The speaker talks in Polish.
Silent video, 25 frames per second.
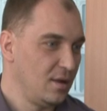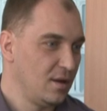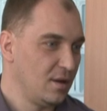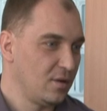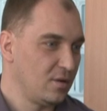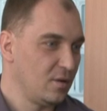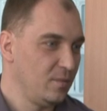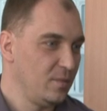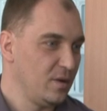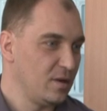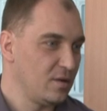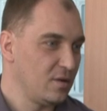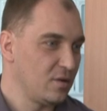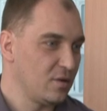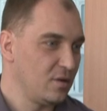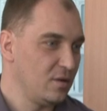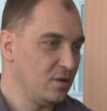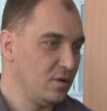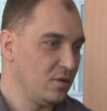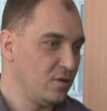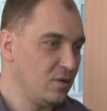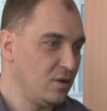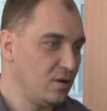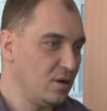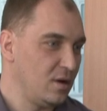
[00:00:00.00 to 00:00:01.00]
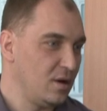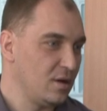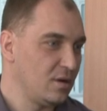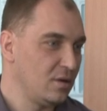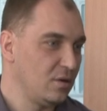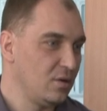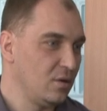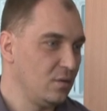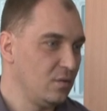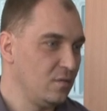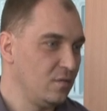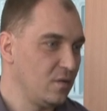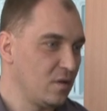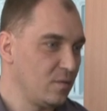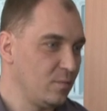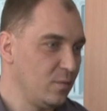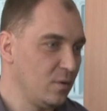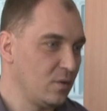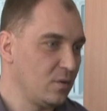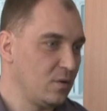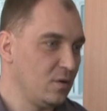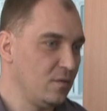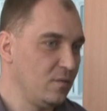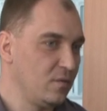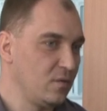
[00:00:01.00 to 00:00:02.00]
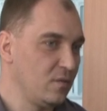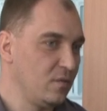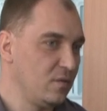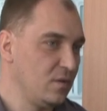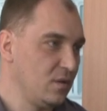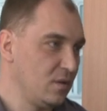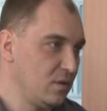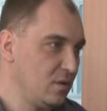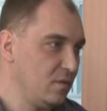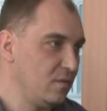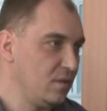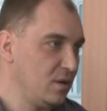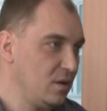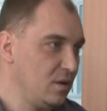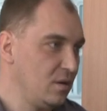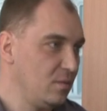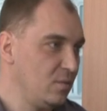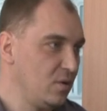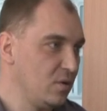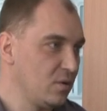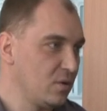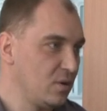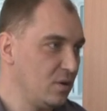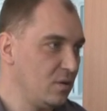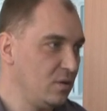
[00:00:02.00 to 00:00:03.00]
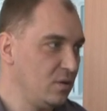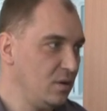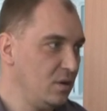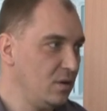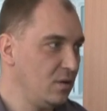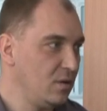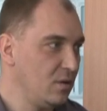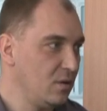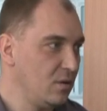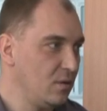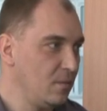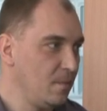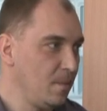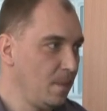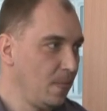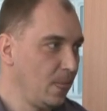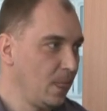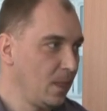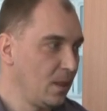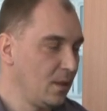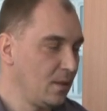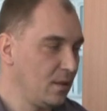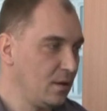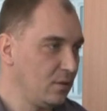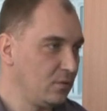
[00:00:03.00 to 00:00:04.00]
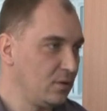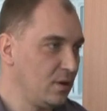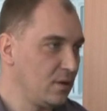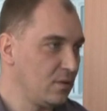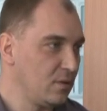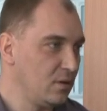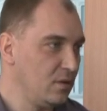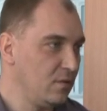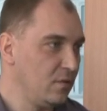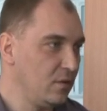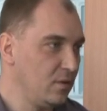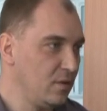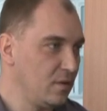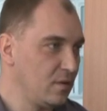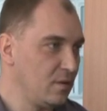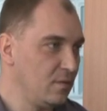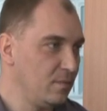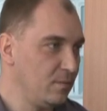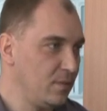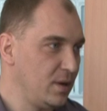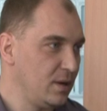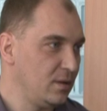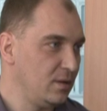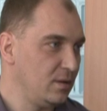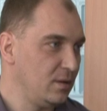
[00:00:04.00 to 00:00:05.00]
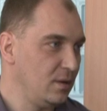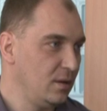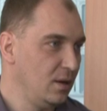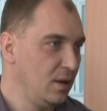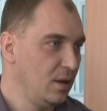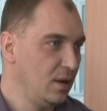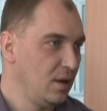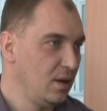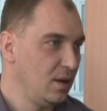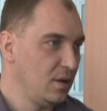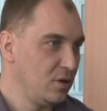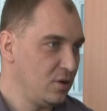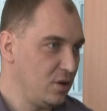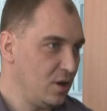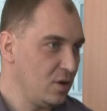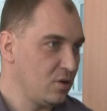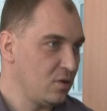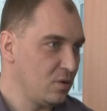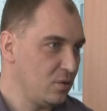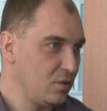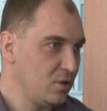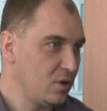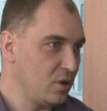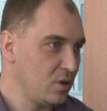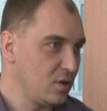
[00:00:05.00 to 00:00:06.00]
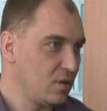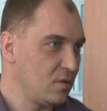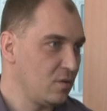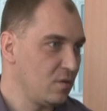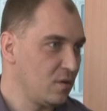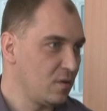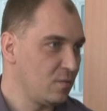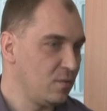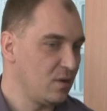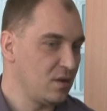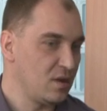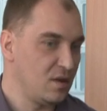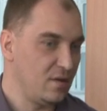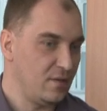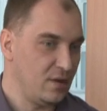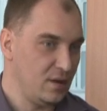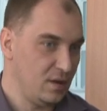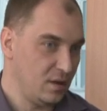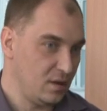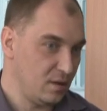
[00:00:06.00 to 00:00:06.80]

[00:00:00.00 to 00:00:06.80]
Natomiast jeżeli chodzi o aktorów, o sportowców, no to wiadomo, że oni to traktują jako dowody sympatii, cieszą się, że są rozpoznawani.